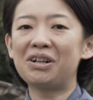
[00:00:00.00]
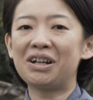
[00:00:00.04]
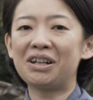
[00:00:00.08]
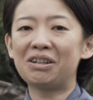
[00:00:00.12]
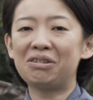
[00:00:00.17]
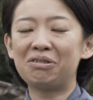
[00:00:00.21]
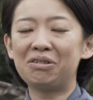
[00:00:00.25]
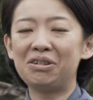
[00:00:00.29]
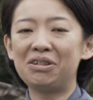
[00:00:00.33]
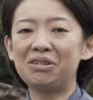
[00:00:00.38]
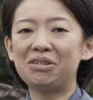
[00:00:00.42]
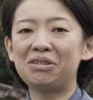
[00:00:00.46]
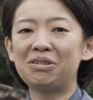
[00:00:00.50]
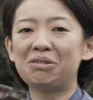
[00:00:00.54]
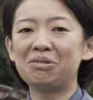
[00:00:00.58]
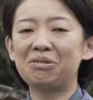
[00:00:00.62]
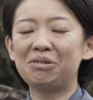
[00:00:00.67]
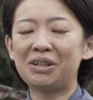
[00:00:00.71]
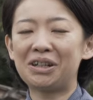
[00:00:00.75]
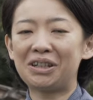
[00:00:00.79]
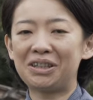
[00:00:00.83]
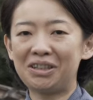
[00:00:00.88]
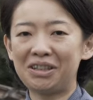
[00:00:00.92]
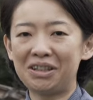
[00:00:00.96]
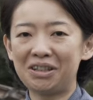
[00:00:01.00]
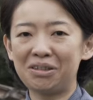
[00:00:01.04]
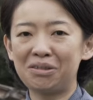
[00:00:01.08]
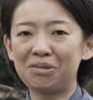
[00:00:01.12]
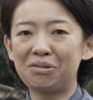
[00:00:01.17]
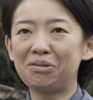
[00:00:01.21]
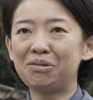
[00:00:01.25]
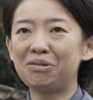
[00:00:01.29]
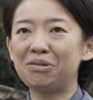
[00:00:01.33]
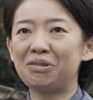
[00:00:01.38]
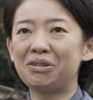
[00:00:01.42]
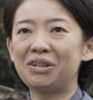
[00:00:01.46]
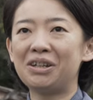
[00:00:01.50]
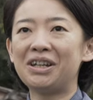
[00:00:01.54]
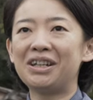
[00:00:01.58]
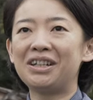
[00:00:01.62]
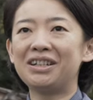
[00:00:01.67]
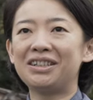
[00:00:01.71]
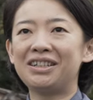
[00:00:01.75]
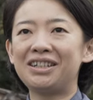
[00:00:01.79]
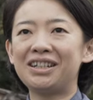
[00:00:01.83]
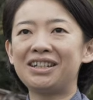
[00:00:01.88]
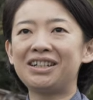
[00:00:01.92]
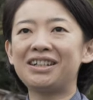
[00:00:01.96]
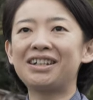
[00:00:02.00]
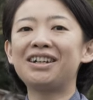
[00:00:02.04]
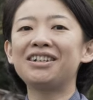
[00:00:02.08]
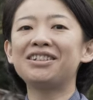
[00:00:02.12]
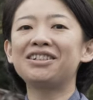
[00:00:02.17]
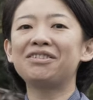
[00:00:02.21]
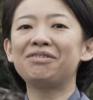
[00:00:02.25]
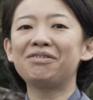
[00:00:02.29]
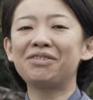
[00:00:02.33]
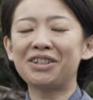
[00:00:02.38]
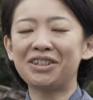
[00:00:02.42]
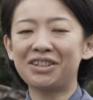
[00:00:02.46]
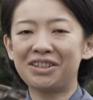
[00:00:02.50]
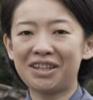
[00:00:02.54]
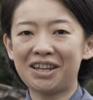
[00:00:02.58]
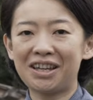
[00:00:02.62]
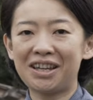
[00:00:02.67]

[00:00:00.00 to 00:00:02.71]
井筒」をやってすごく実感しまして「